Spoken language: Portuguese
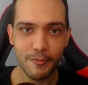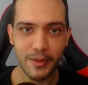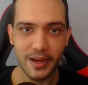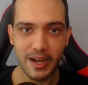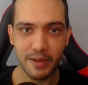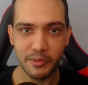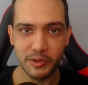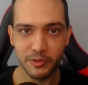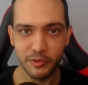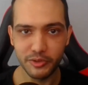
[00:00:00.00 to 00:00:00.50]
é uma
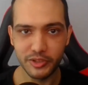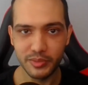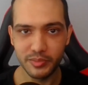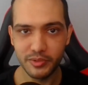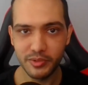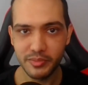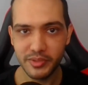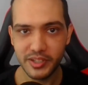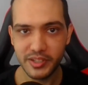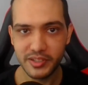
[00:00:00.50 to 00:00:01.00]
arma contra a
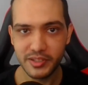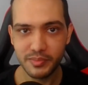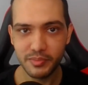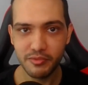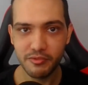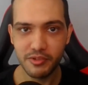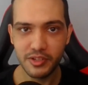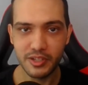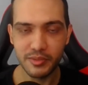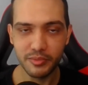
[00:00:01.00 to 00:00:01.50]
pobreza,
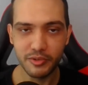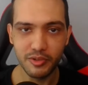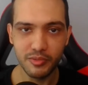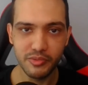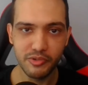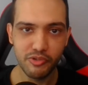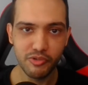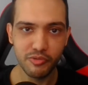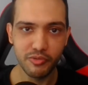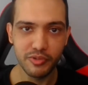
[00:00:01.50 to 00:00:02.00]
por quê? Porque o
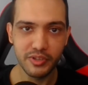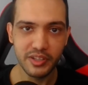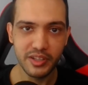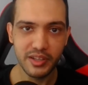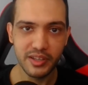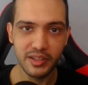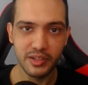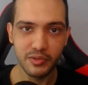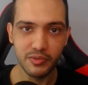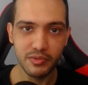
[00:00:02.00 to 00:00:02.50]
Bitcoin
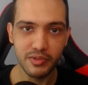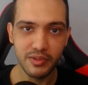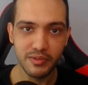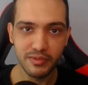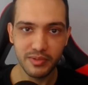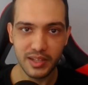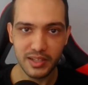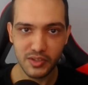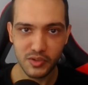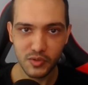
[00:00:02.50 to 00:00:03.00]
ele não
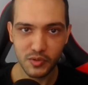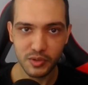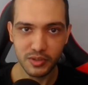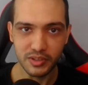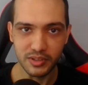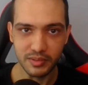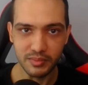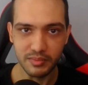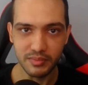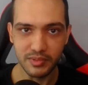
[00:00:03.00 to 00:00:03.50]

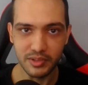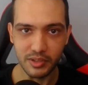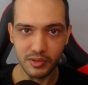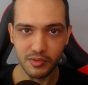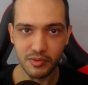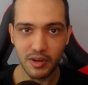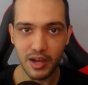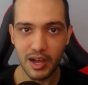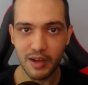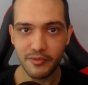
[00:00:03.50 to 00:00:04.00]
inflaciona.
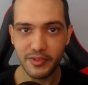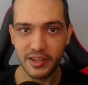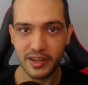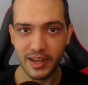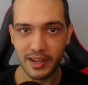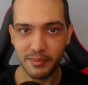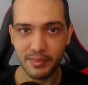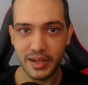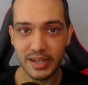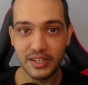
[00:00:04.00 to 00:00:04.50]
Não
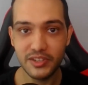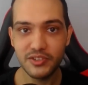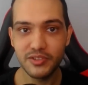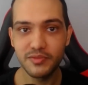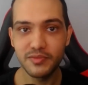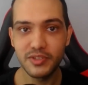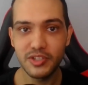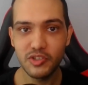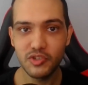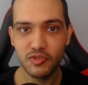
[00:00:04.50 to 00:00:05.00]
haverá mais de
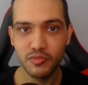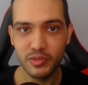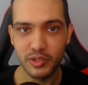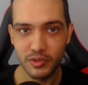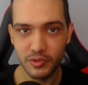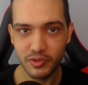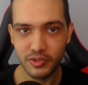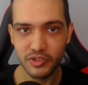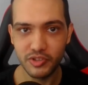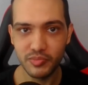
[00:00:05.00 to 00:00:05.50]
20
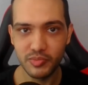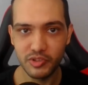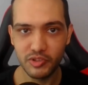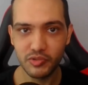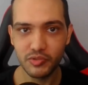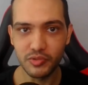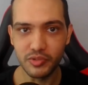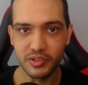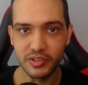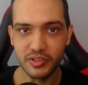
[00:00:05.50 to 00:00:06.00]
milhões de
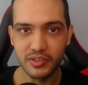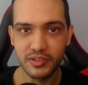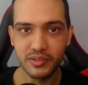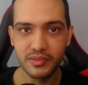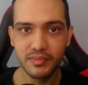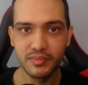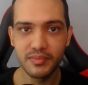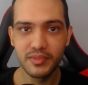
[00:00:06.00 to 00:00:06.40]
Bitcoins.